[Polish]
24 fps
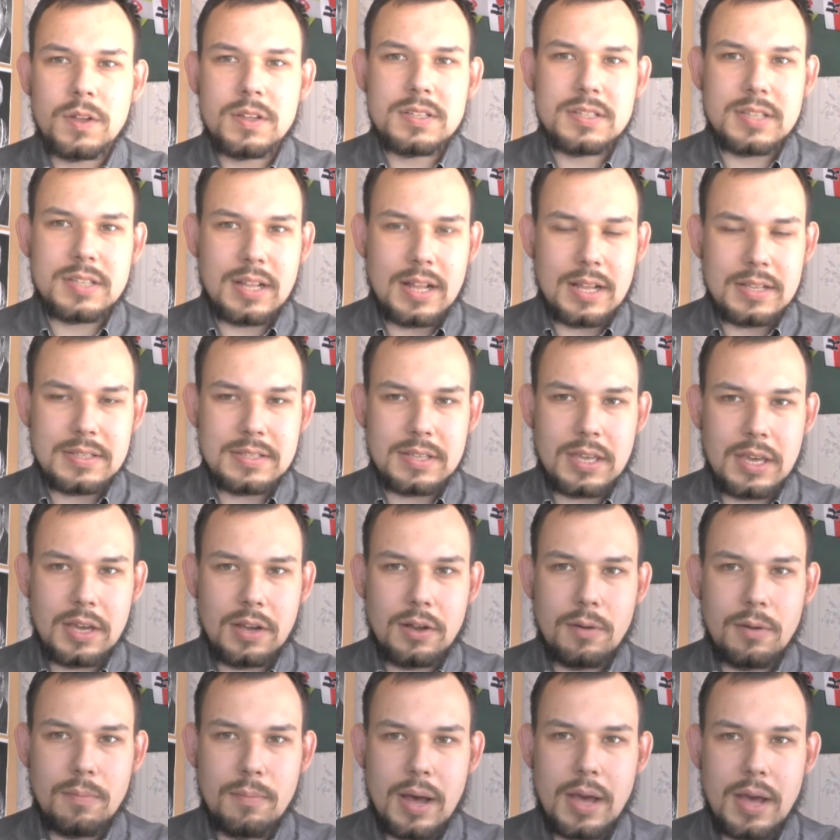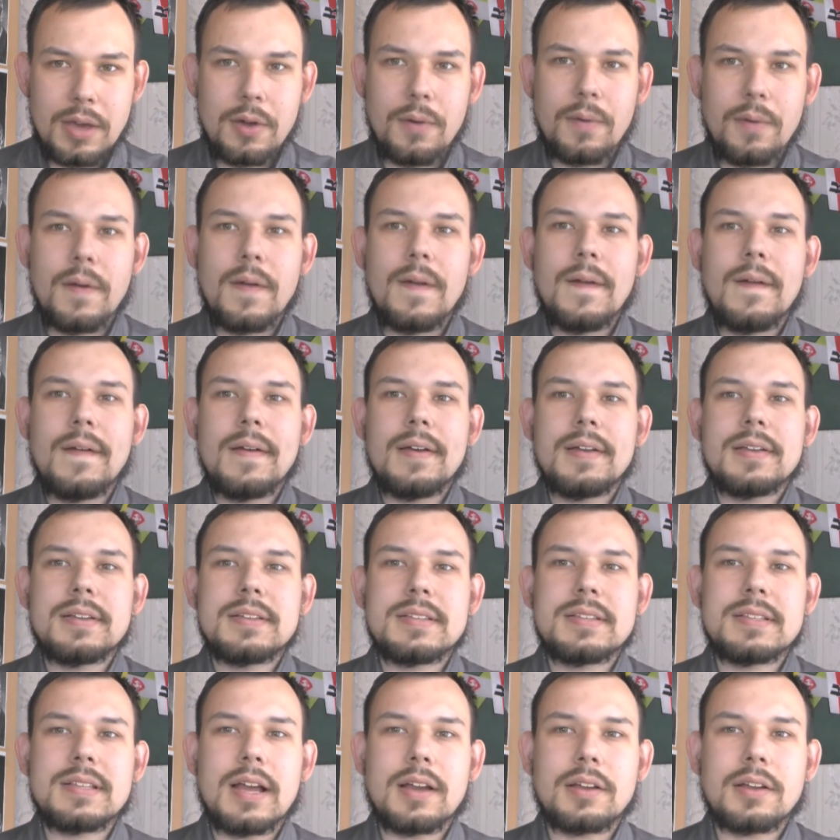senackiego mają
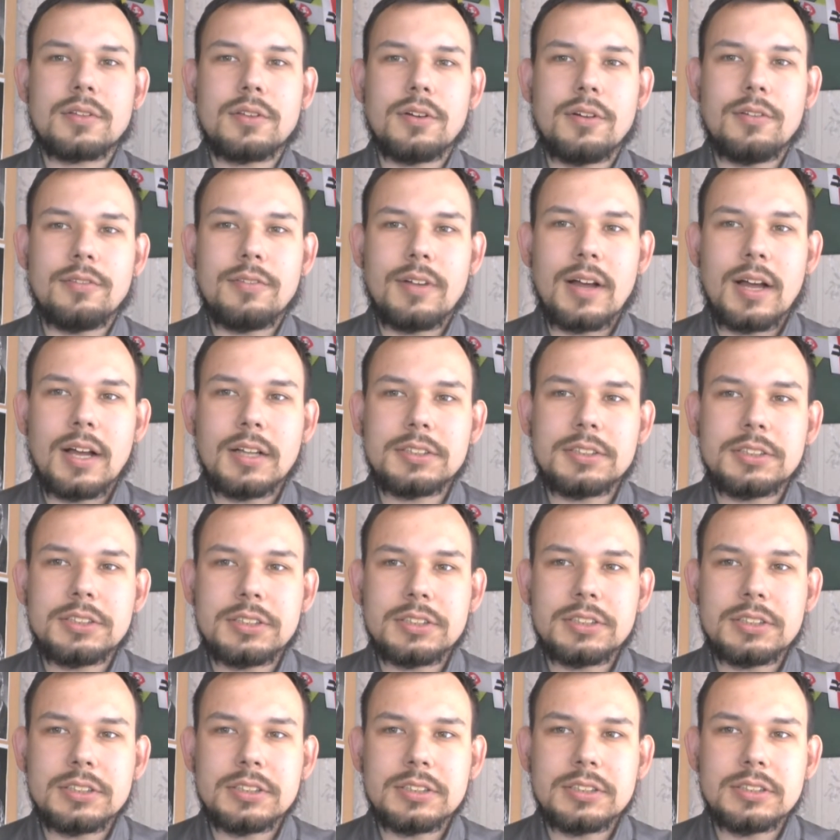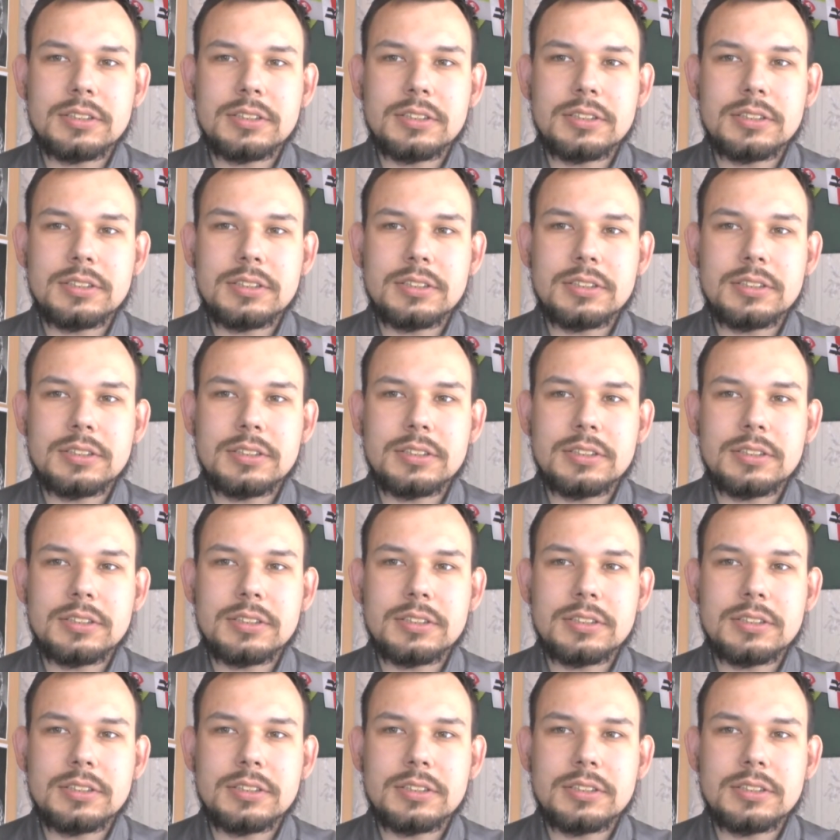startować.